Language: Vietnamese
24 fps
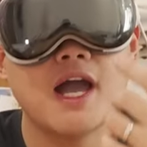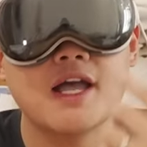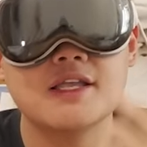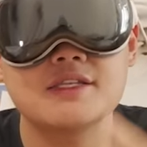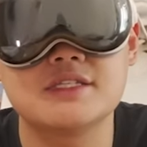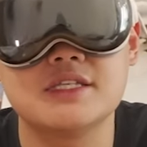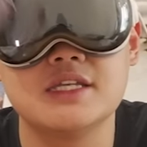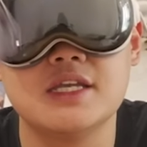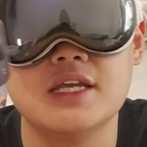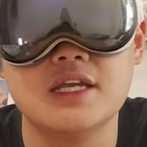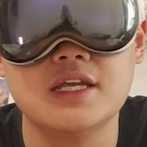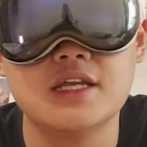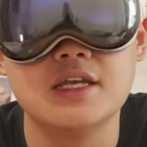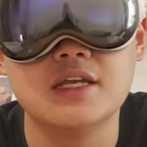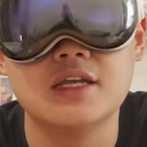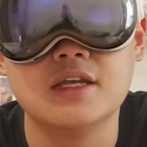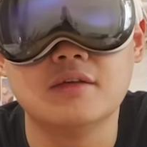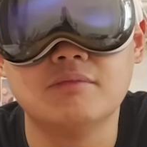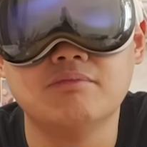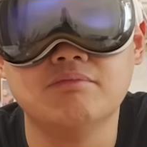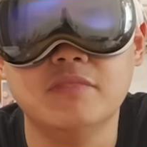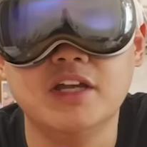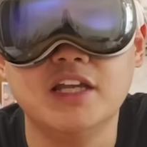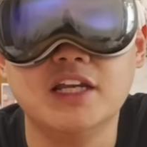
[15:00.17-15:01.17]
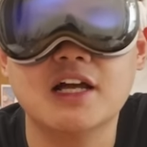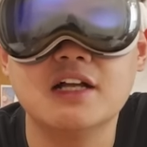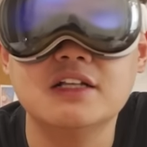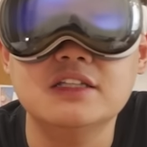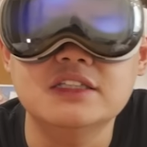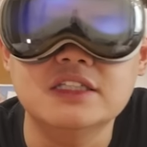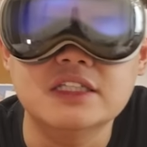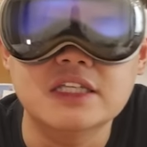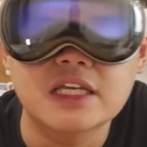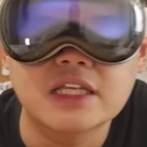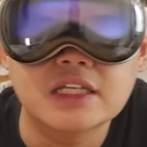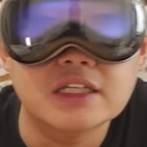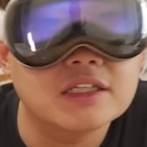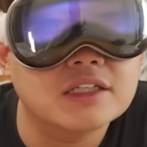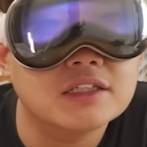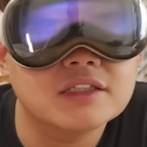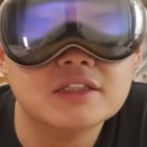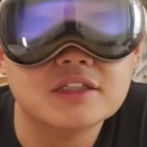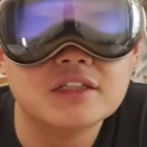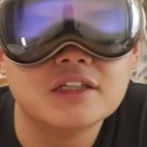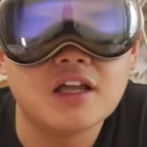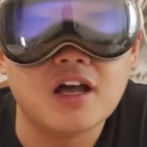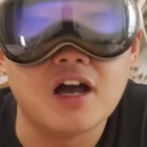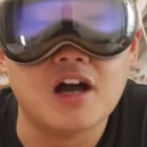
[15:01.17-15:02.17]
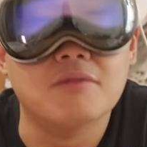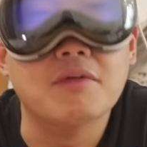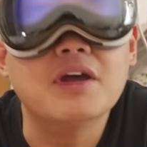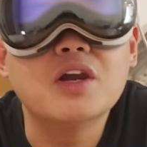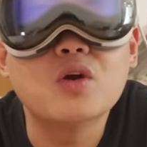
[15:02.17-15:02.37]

khác gì mình đang nhìn ở